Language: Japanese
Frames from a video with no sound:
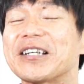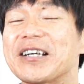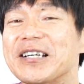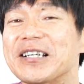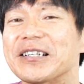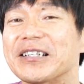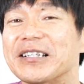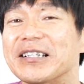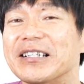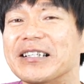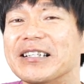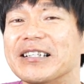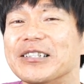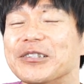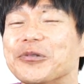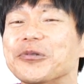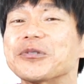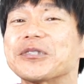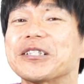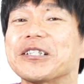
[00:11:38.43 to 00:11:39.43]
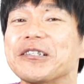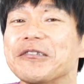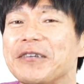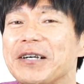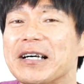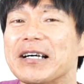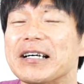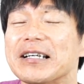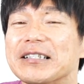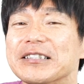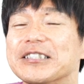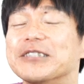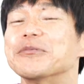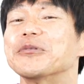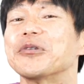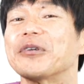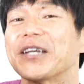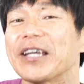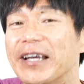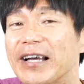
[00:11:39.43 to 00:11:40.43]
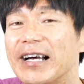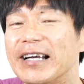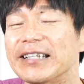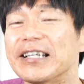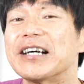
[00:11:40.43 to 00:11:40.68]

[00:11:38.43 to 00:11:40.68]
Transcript: 間土星は自分の部屋、